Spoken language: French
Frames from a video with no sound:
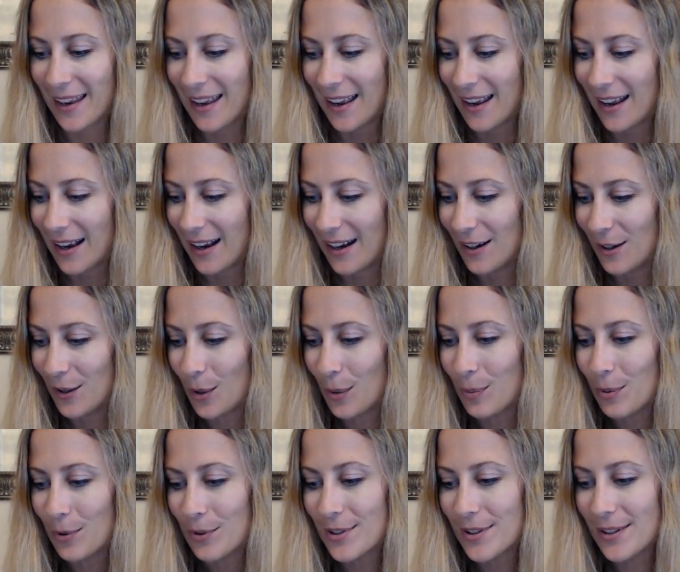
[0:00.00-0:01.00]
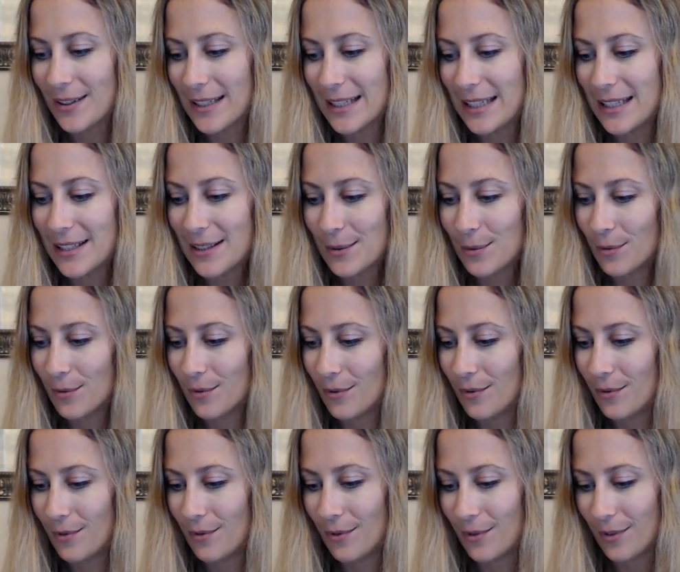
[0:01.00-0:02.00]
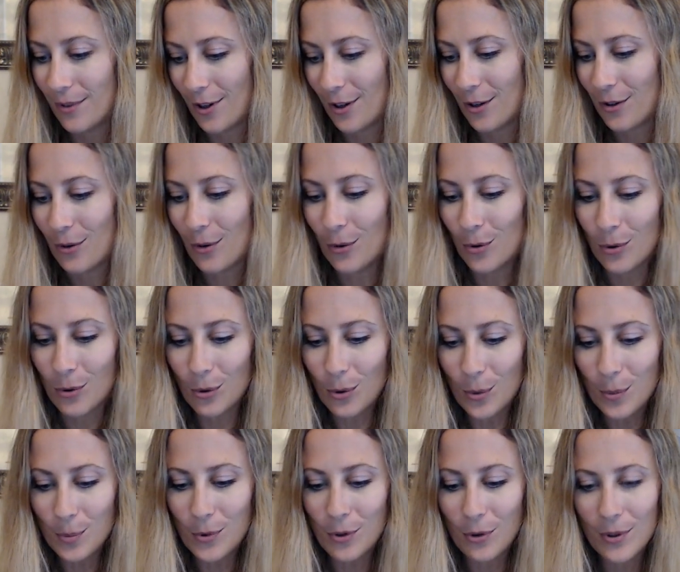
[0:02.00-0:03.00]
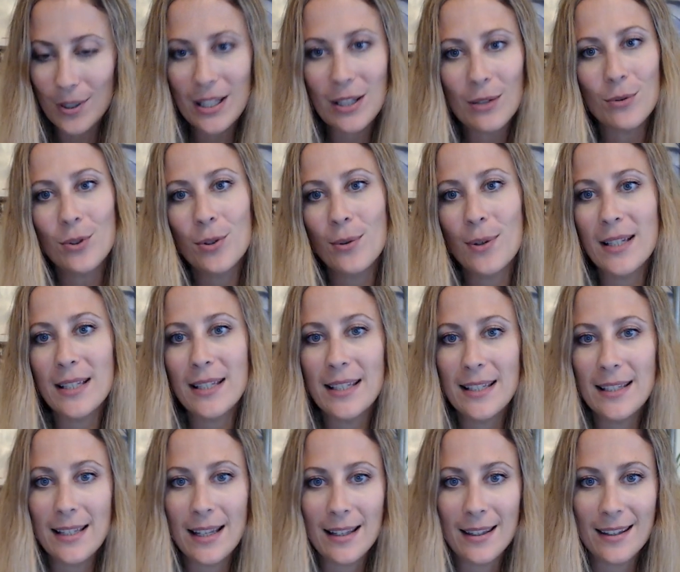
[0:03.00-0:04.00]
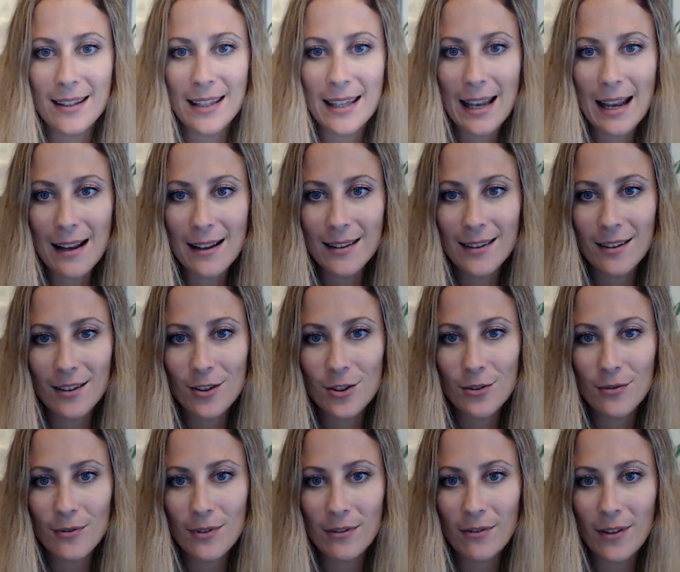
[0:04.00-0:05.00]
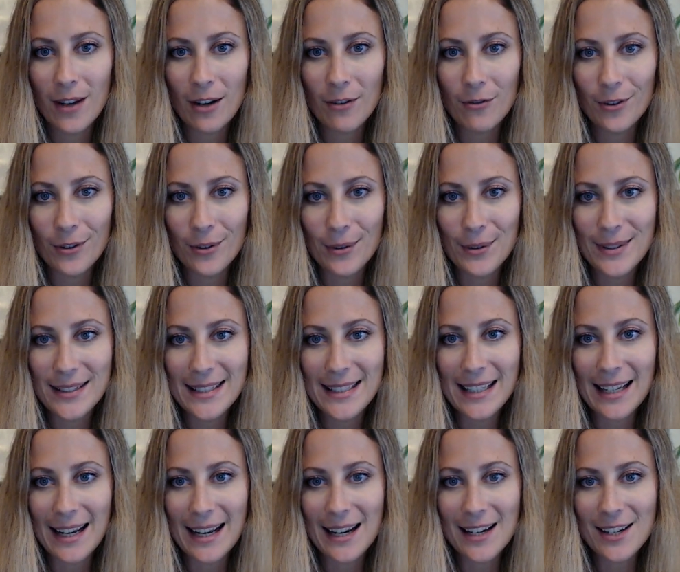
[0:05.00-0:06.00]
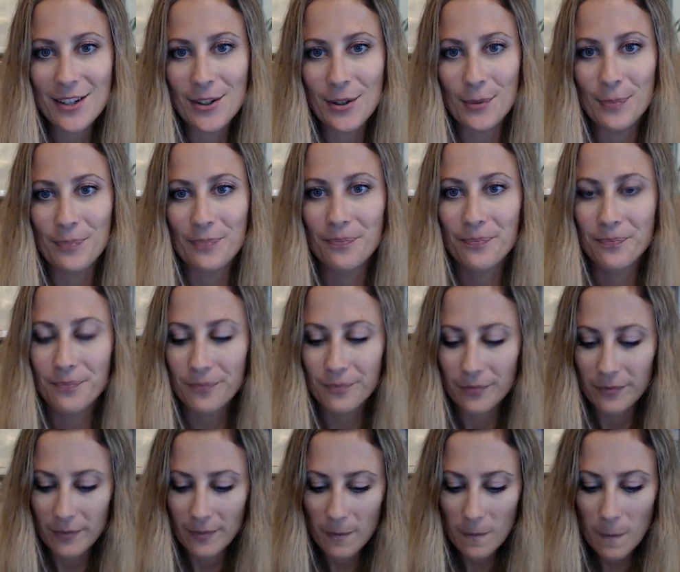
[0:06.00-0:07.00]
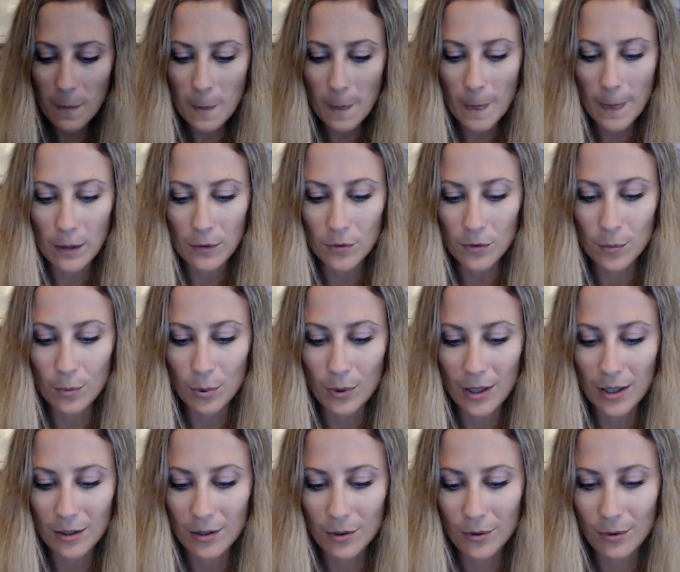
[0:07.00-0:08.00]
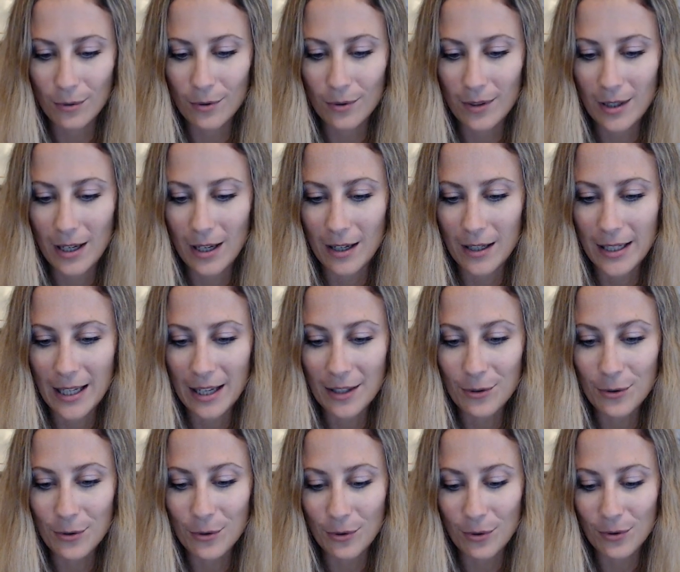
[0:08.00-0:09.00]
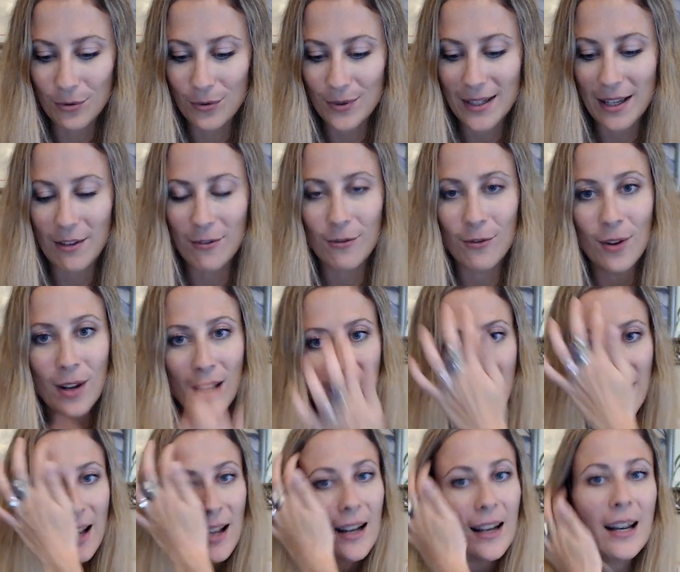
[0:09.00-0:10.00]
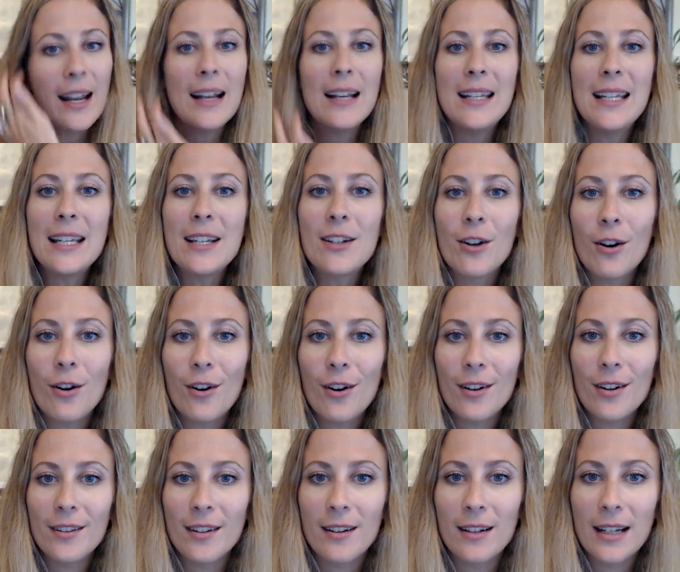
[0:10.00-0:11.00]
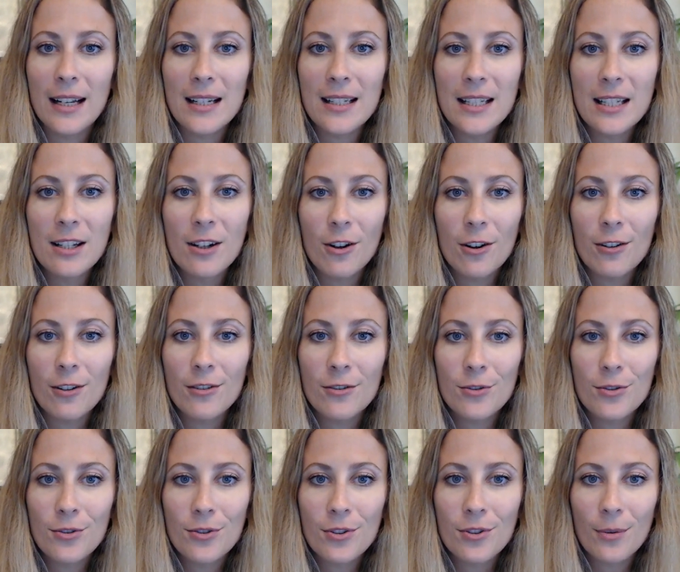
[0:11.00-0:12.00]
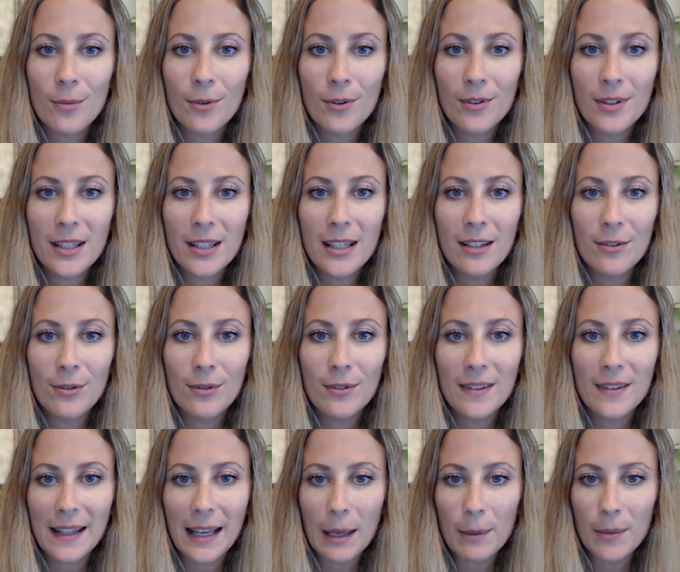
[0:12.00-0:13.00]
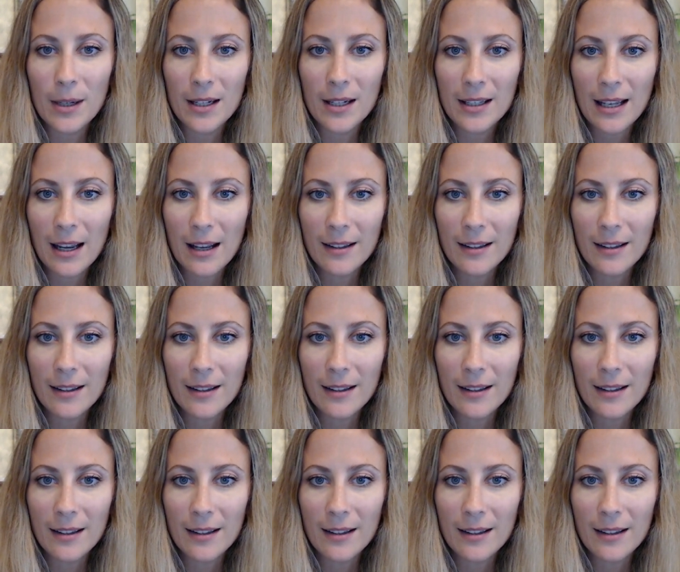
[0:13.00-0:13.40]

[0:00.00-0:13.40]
alors pour ceux qui sont euh, dans le groupe 2, qui ont choisi cette carte, je vais faire votre tirage. Donc pour la, la carte 2, nous avons la licorne, la licorne justement qui est une très belle carte,